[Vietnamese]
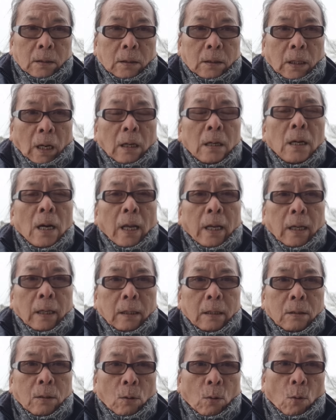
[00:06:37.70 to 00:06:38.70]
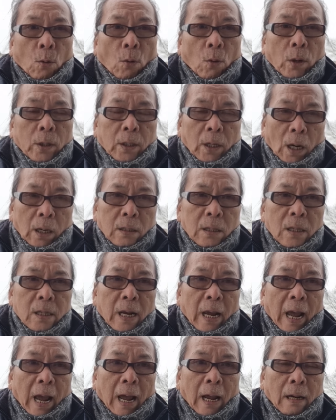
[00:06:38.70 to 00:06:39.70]
tỉnh lỵ của đất
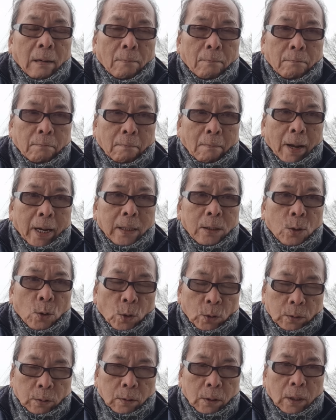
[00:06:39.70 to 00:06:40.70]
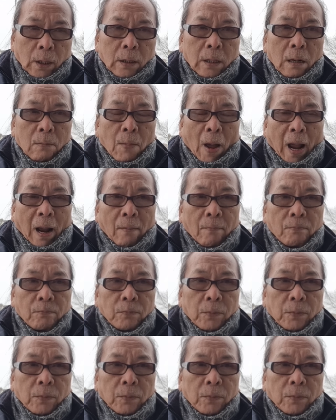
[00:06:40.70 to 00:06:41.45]
nước Nga, Bangkok, kính thưa bạn.